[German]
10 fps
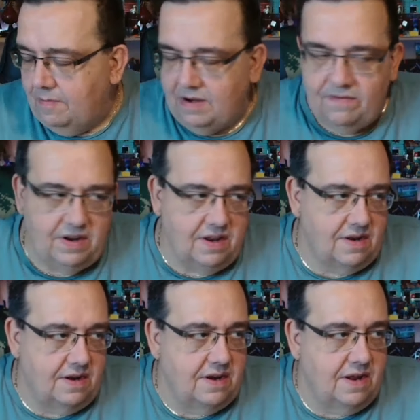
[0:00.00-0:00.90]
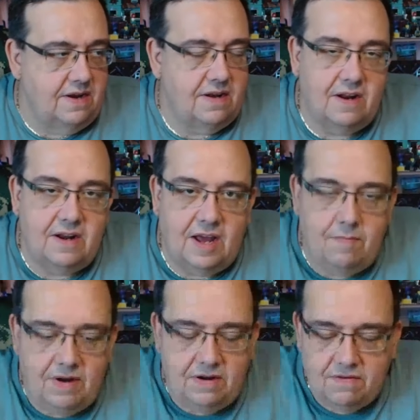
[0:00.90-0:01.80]
Da werde ich gleich eine kleine
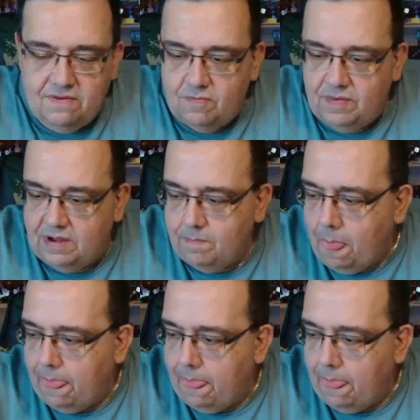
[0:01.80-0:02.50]
Einblendung zu machen.